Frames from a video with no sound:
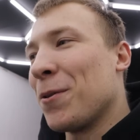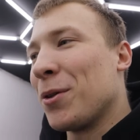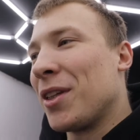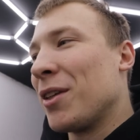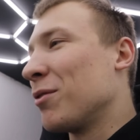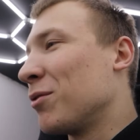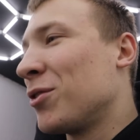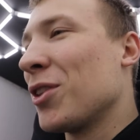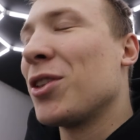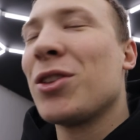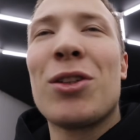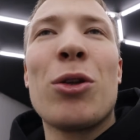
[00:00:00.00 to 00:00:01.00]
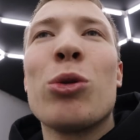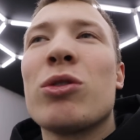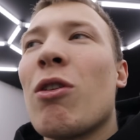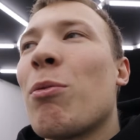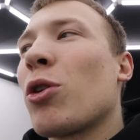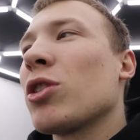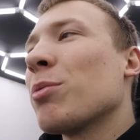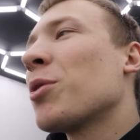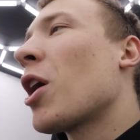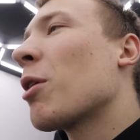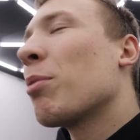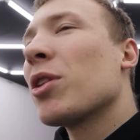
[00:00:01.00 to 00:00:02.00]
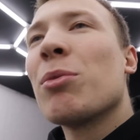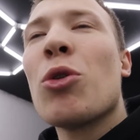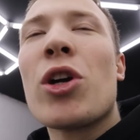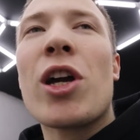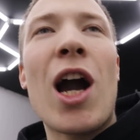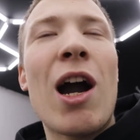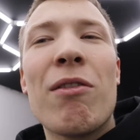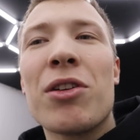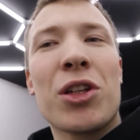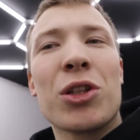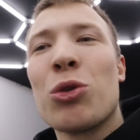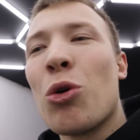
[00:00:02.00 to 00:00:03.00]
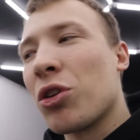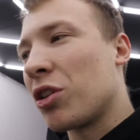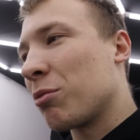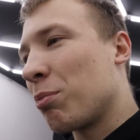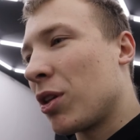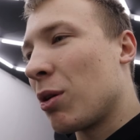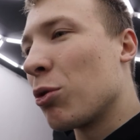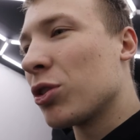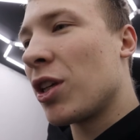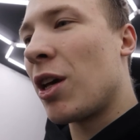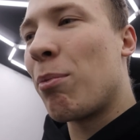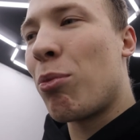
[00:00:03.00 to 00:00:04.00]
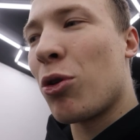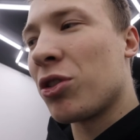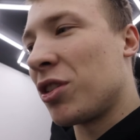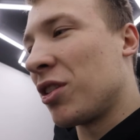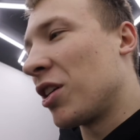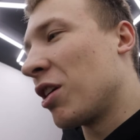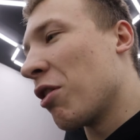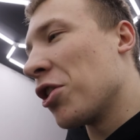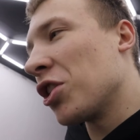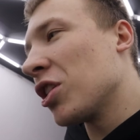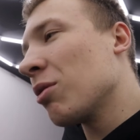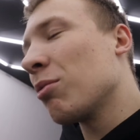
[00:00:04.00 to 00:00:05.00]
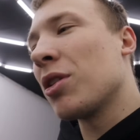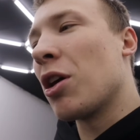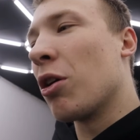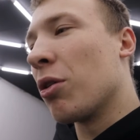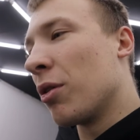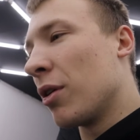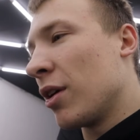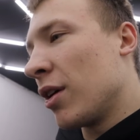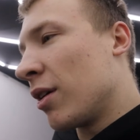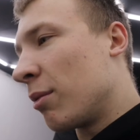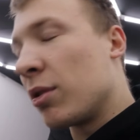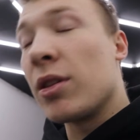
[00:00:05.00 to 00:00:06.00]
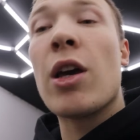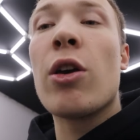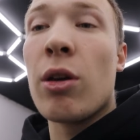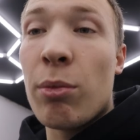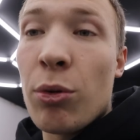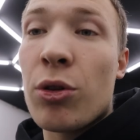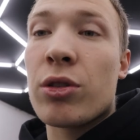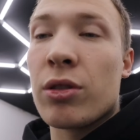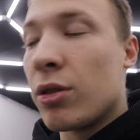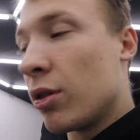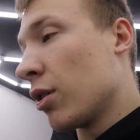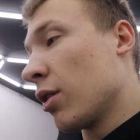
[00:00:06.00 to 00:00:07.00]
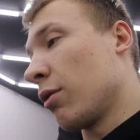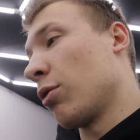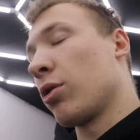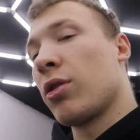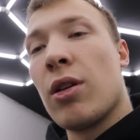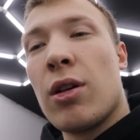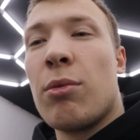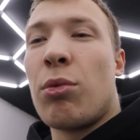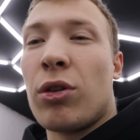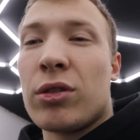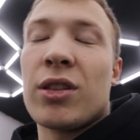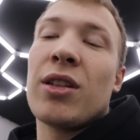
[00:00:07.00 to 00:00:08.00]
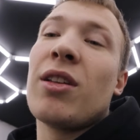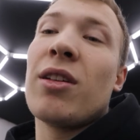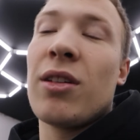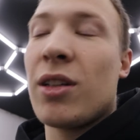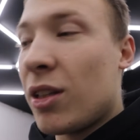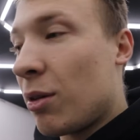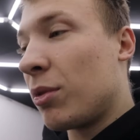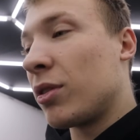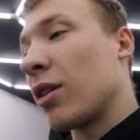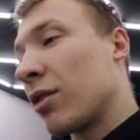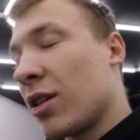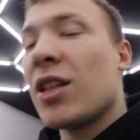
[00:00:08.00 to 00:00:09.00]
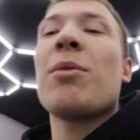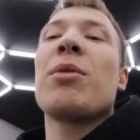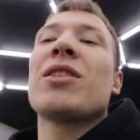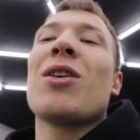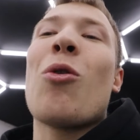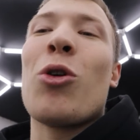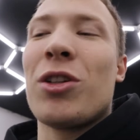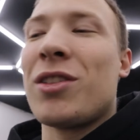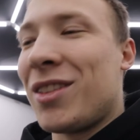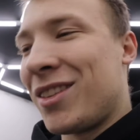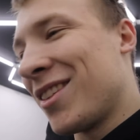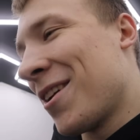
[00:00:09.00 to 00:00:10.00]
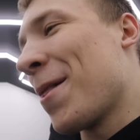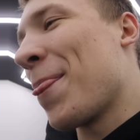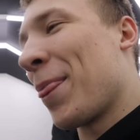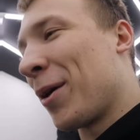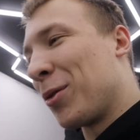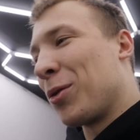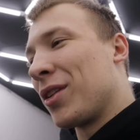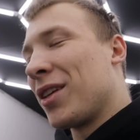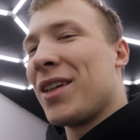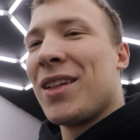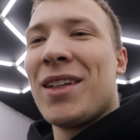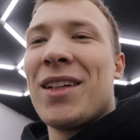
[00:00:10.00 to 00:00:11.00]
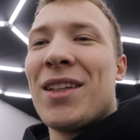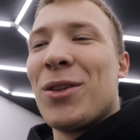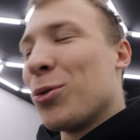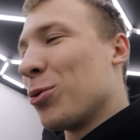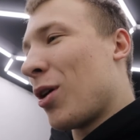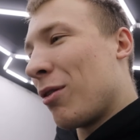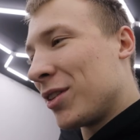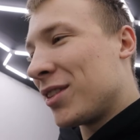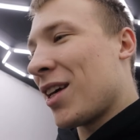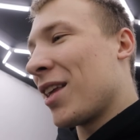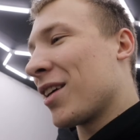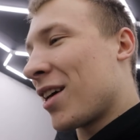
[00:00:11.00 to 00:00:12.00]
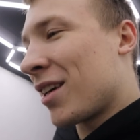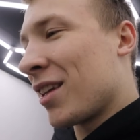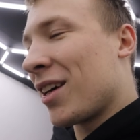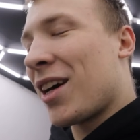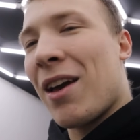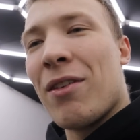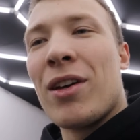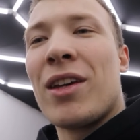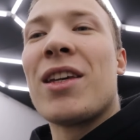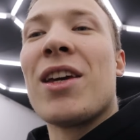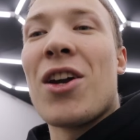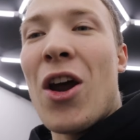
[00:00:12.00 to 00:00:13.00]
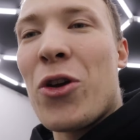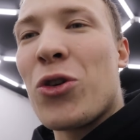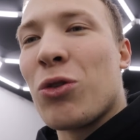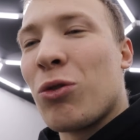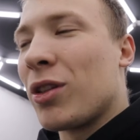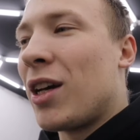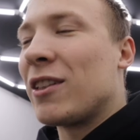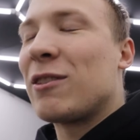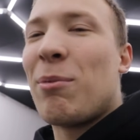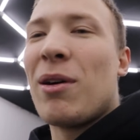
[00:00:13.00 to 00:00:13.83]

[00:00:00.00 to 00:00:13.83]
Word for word: Вот, и все задаются вопросом, как подо мной кава не дохнет, потому что я поршни на нее вообще не меняю. Меняю я поршни. Вот. Просто когда, когда мне так, когда мне захочется. Вот. Ну, а вы знаете, как я на каве херачу, вот газ в